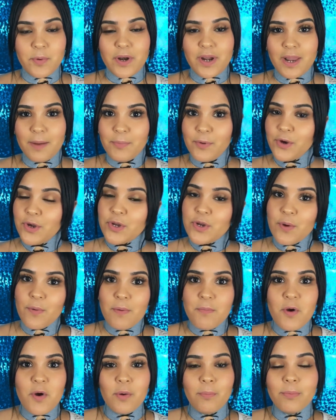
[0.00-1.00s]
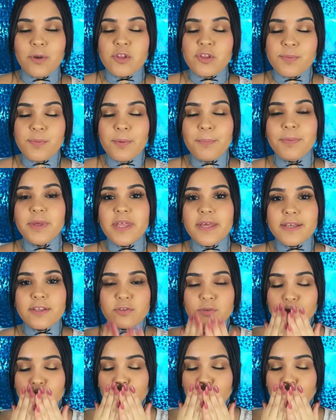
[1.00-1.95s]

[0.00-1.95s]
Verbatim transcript: por el apoyo y nos vemos en un próximo video.